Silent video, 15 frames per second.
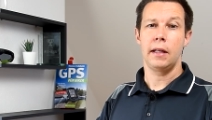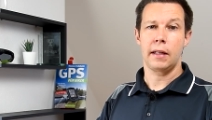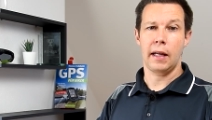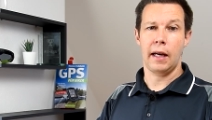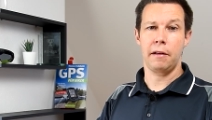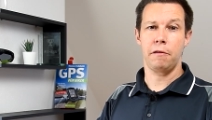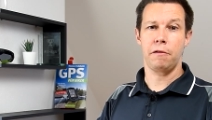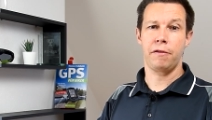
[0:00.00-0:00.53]

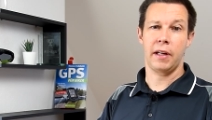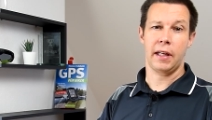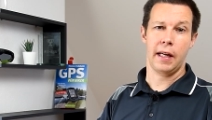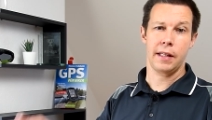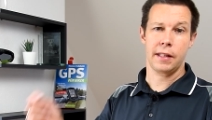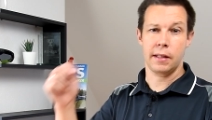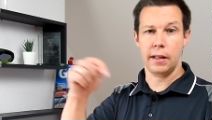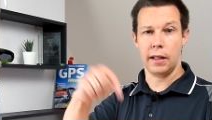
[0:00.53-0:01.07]
dann
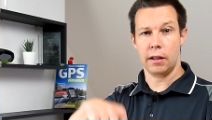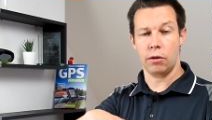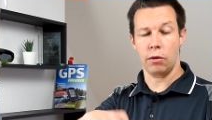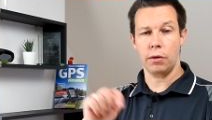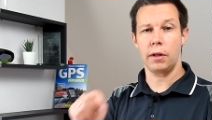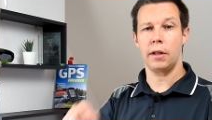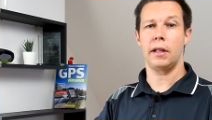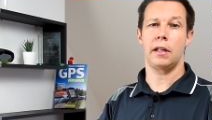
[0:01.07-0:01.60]
vergiss nicht
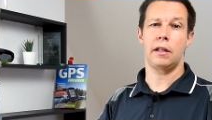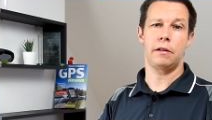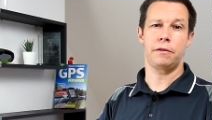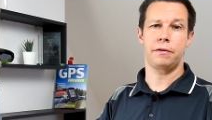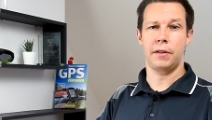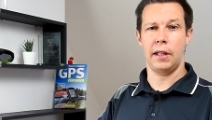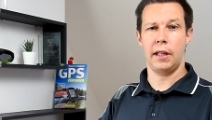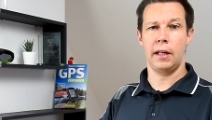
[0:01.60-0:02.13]
unten auf
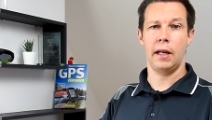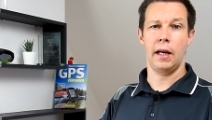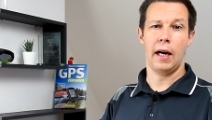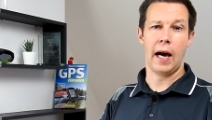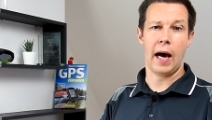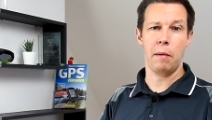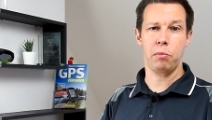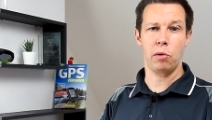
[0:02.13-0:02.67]
den
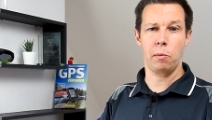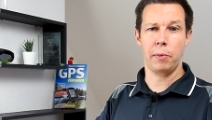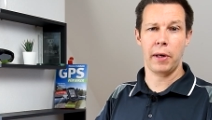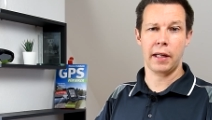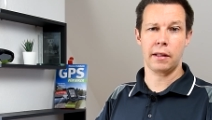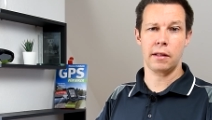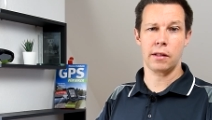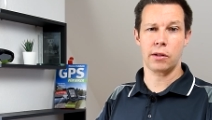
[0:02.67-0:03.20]

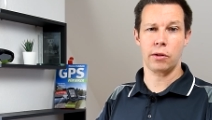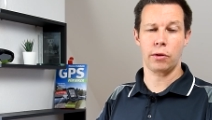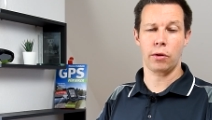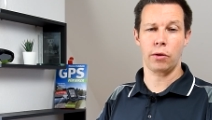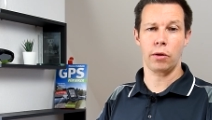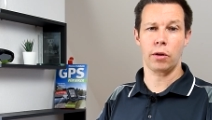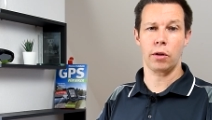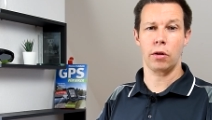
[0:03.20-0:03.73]
Abo-Button zu
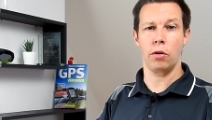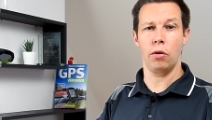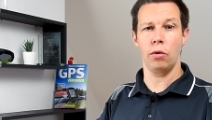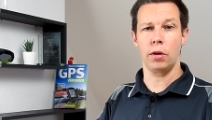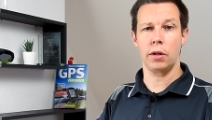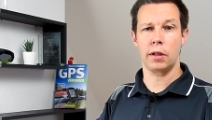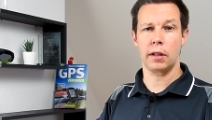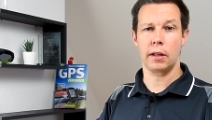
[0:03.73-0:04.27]
drücken
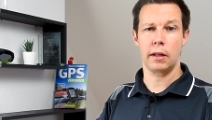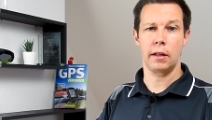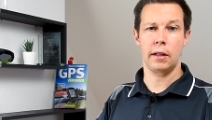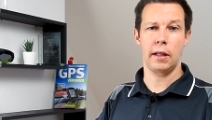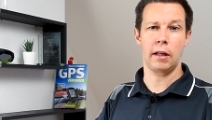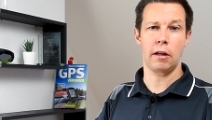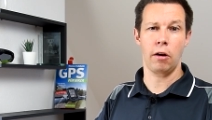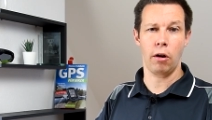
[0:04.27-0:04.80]
und
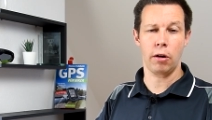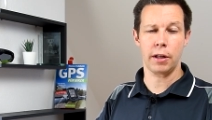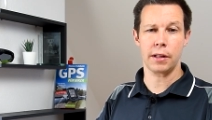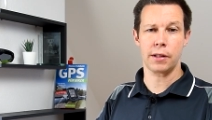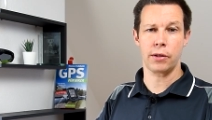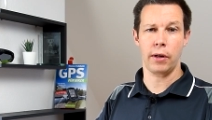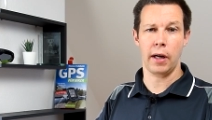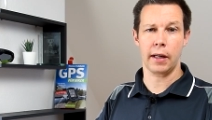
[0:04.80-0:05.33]
die Glocke
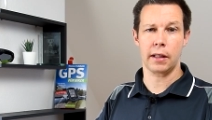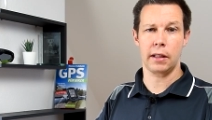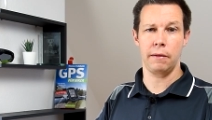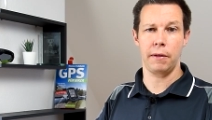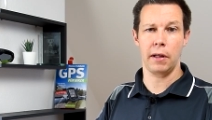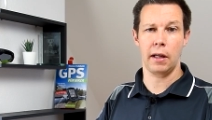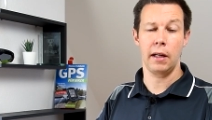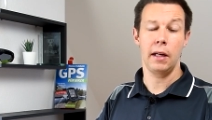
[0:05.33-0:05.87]
zu
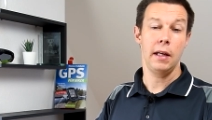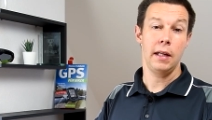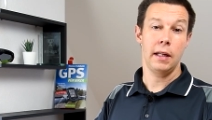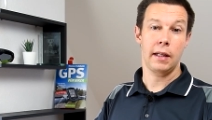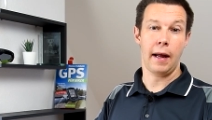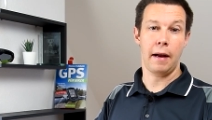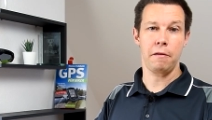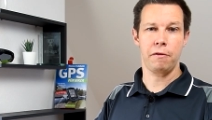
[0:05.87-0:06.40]
aktivieren,
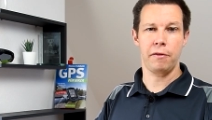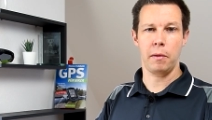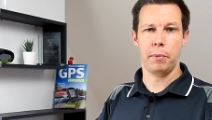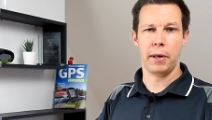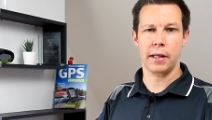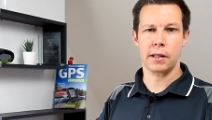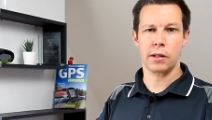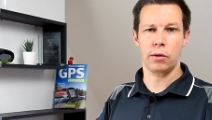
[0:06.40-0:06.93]
dann
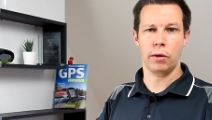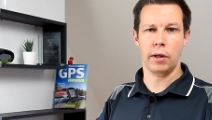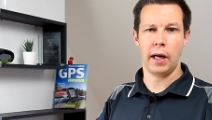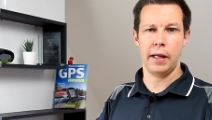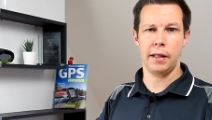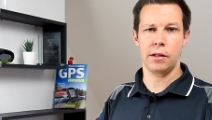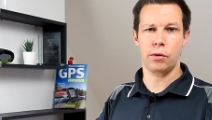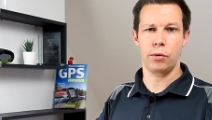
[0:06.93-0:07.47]
verpasst du kein